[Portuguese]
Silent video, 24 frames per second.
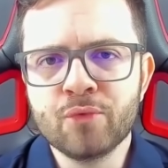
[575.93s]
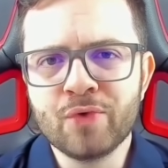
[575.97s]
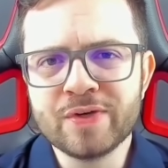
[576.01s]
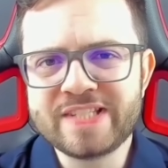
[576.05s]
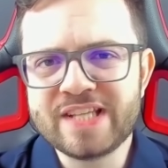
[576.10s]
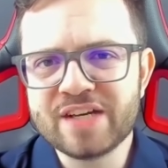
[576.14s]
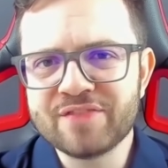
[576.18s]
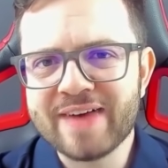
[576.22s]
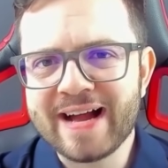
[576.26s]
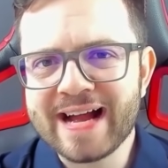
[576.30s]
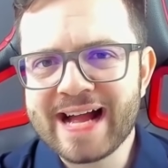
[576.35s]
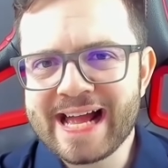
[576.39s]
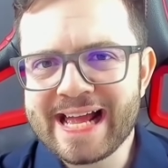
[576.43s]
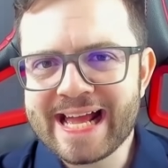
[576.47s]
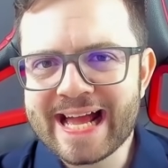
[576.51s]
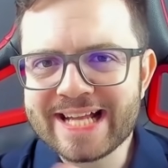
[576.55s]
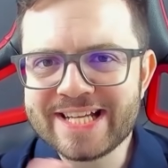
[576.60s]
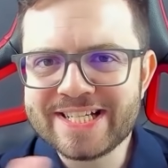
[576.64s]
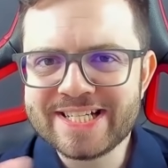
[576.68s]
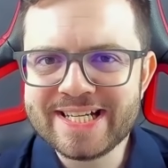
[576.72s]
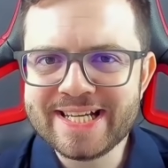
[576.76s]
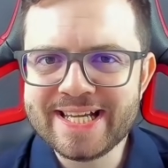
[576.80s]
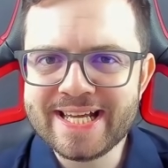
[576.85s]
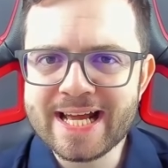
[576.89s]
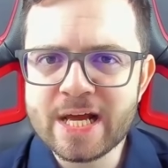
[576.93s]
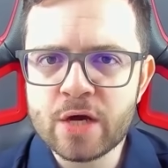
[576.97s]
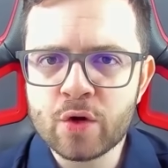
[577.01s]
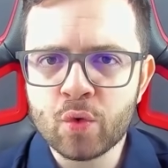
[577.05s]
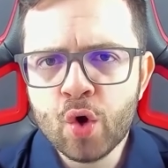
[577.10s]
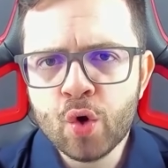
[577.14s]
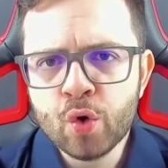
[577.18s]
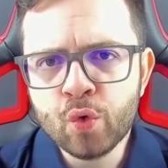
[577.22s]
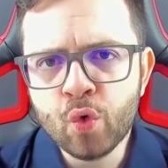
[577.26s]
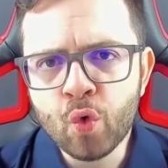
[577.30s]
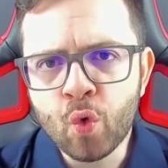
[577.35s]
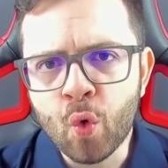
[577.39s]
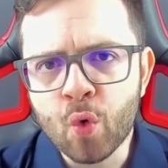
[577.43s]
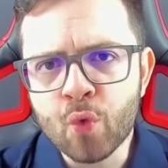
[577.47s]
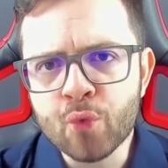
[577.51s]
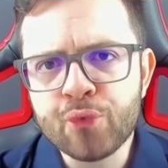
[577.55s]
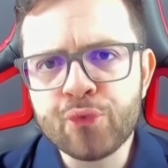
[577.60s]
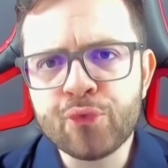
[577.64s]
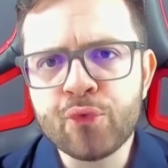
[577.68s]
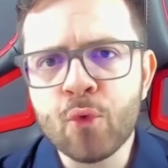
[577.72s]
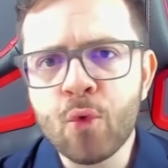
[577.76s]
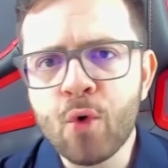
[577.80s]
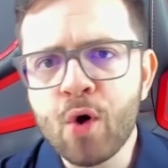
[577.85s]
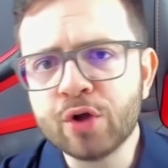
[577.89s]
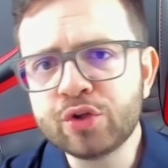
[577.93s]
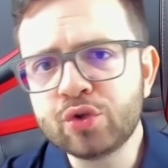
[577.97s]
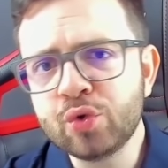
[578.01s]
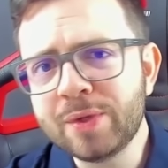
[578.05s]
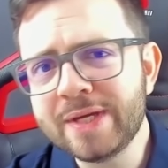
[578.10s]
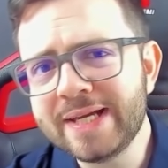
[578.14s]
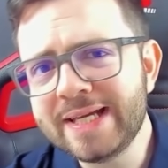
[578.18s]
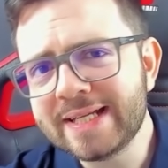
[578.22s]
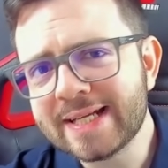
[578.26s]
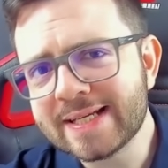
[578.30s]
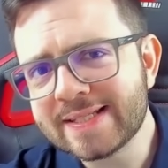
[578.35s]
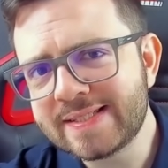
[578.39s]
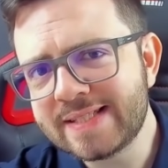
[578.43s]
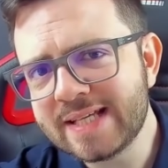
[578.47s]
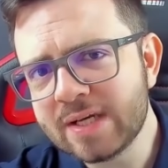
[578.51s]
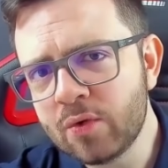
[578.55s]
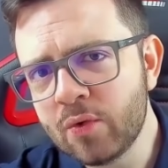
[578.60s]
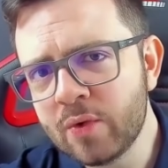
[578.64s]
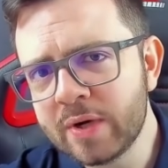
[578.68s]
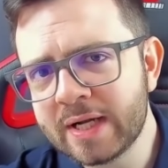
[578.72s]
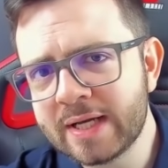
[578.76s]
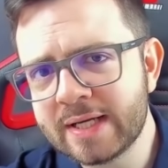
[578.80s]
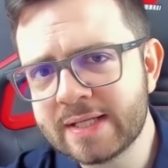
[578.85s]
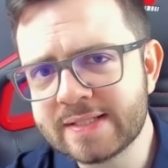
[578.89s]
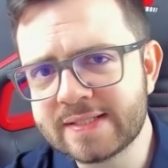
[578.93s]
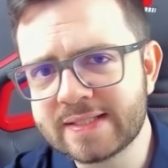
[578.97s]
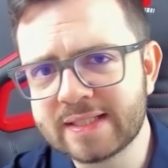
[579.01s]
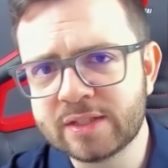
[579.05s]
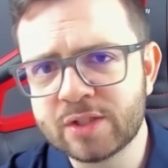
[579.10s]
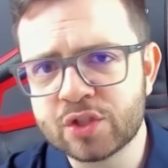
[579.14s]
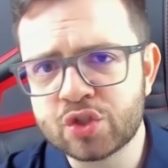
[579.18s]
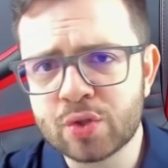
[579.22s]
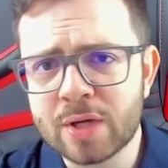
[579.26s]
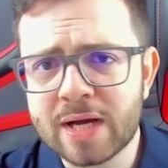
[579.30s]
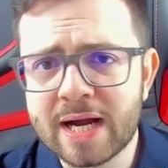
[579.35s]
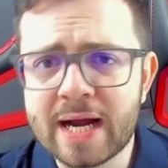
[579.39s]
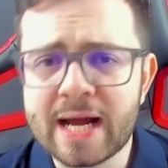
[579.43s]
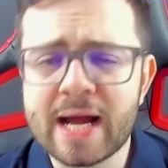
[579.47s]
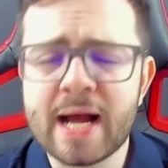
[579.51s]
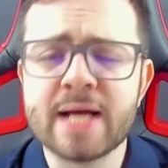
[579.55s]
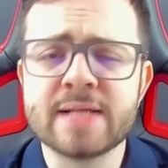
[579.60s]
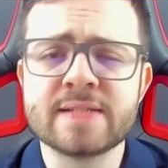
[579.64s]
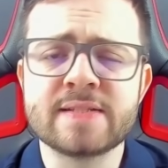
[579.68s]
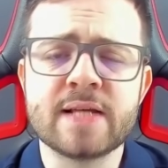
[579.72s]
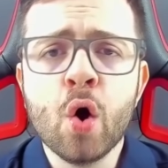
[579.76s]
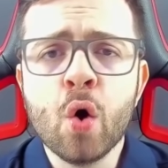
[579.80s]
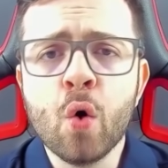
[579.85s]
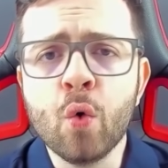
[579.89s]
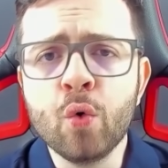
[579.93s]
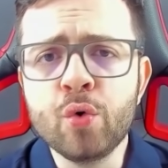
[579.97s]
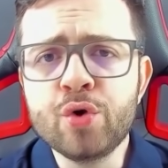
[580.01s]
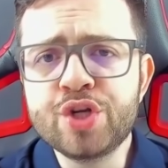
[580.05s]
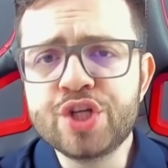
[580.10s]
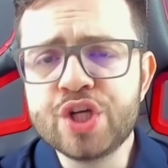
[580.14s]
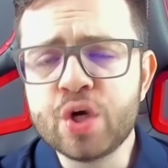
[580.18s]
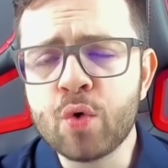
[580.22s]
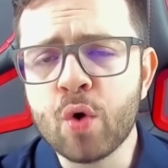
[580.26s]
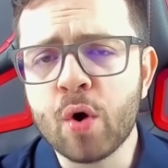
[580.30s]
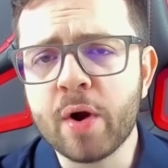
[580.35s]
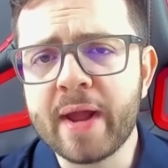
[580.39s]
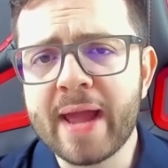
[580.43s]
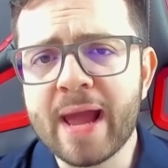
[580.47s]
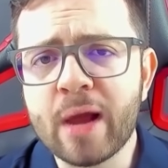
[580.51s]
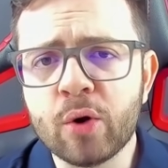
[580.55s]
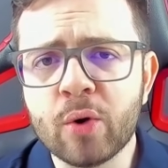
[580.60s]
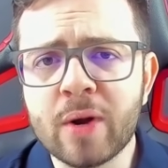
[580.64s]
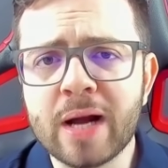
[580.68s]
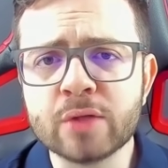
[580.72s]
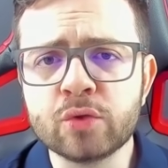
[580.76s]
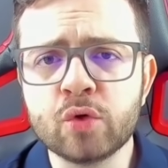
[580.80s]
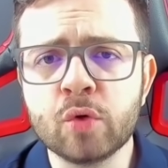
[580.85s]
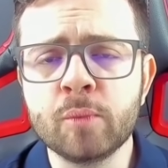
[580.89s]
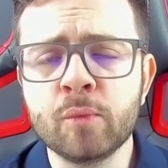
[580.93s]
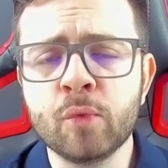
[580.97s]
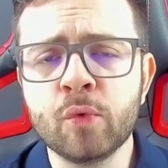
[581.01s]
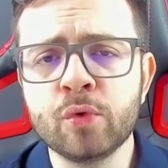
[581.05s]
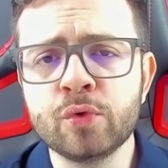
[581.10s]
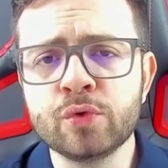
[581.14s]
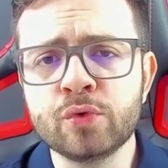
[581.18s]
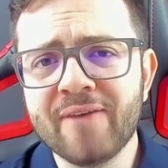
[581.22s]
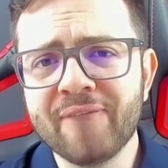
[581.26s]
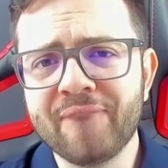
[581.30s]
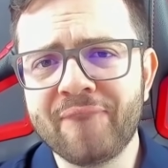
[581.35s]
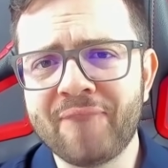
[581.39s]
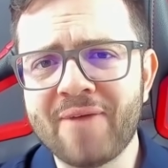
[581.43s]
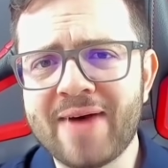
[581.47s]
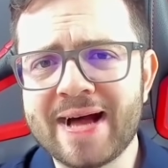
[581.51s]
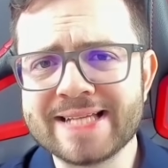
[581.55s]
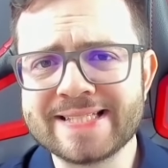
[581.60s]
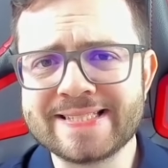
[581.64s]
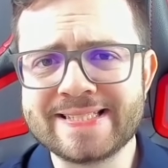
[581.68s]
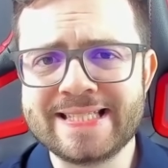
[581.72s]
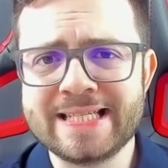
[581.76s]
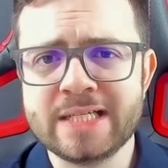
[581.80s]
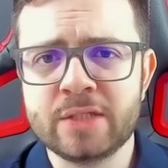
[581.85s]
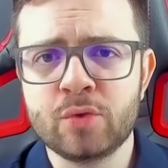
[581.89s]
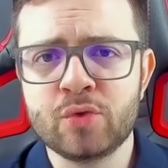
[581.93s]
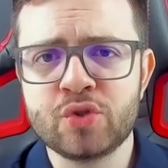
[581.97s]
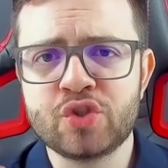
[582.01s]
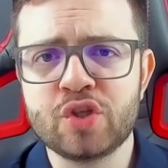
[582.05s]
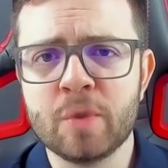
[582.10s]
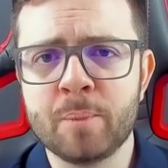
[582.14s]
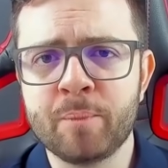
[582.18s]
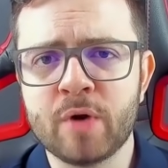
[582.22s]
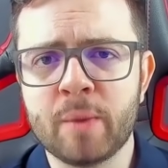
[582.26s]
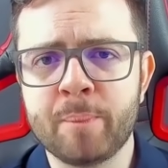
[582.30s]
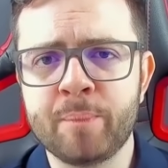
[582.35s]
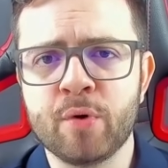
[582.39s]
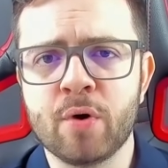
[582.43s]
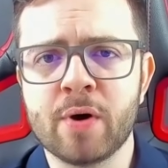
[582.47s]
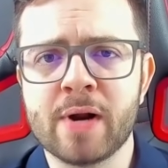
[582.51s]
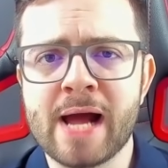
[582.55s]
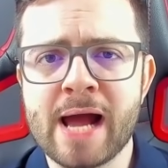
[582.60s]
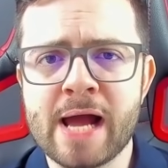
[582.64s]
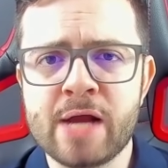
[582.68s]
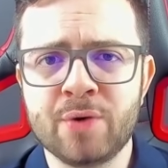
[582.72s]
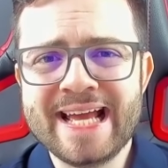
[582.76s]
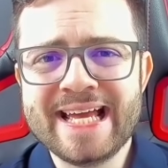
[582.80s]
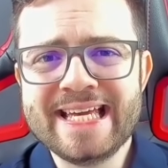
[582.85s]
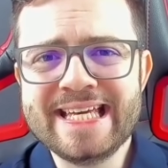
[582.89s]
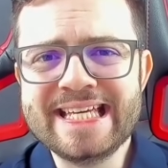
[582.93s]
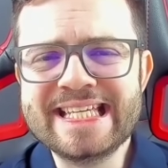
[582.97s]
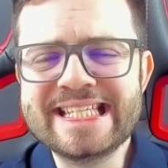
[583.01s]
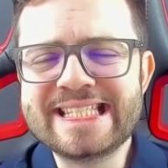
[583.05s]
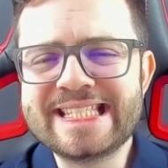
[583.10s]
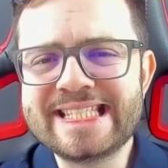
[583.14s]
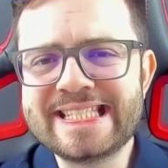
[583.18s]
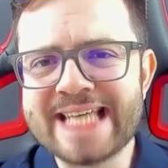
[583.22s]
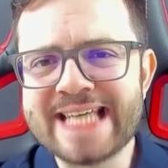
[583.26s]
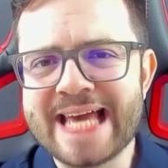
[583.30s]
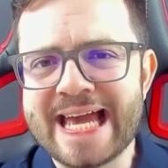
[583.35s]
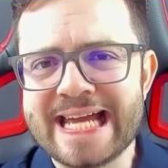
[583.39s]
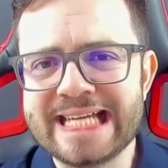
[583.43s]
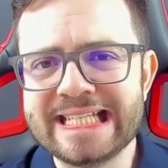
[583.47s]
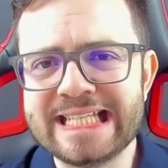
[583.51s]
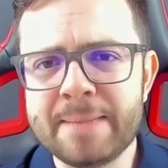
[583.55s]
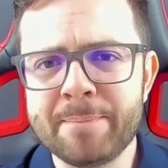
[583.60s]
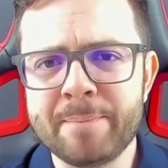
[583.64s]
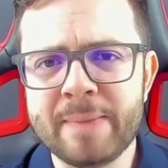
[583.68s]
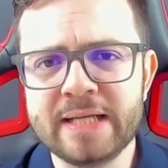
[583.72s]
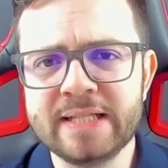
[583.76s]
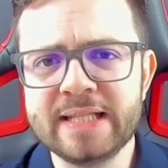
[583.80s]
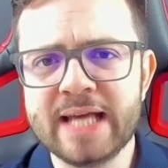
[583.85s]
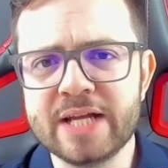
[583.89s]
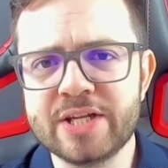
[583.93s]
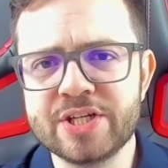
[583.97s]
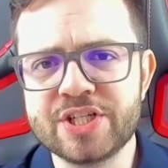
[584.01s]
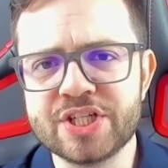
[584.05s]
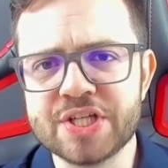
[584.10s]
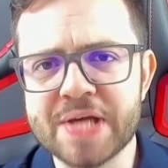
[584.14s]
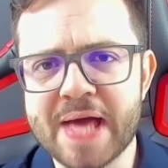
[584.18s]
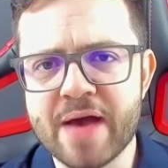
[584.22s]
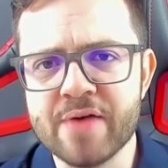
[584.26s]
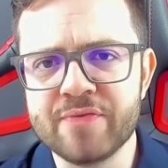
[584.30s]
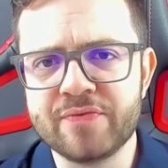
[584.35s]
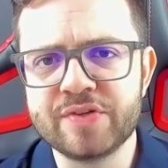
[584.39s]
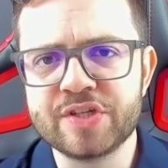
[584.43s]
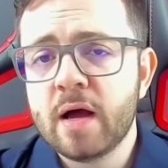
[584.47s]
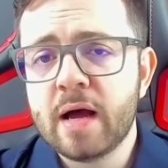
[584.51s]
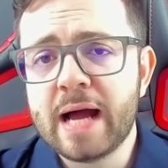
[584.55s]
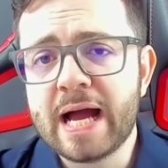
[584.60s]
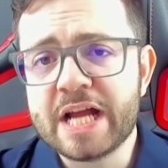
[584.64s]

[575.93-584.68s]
Você vai ganhar dinheiro no conforto e na segurança da sua casa ou de qualquer lugar do mundo fazendo o seu próprio horário e sem depender de chefes.